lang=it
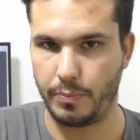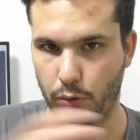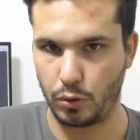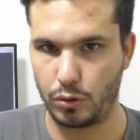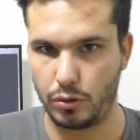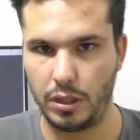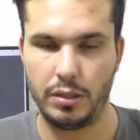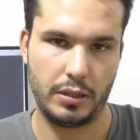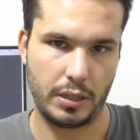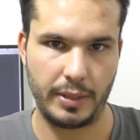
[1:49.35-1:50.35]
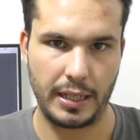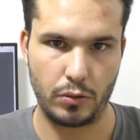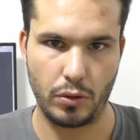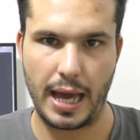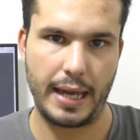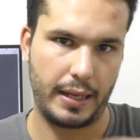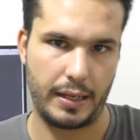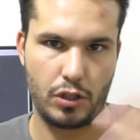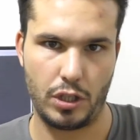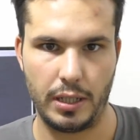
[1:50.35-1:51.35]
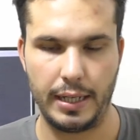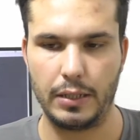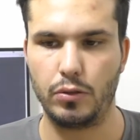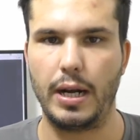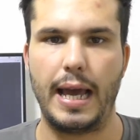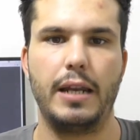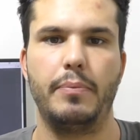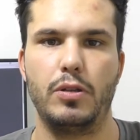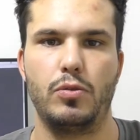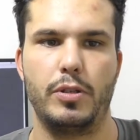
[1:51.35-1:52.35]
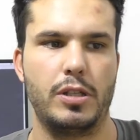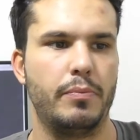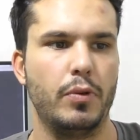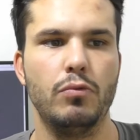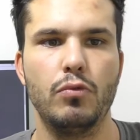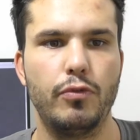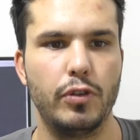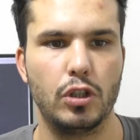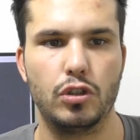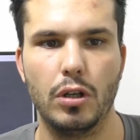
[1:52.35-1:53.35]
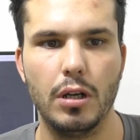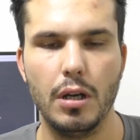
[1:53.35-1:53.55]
prodotti in determinati orari, riaccenderli in altri orari, penso per esempio un ufficio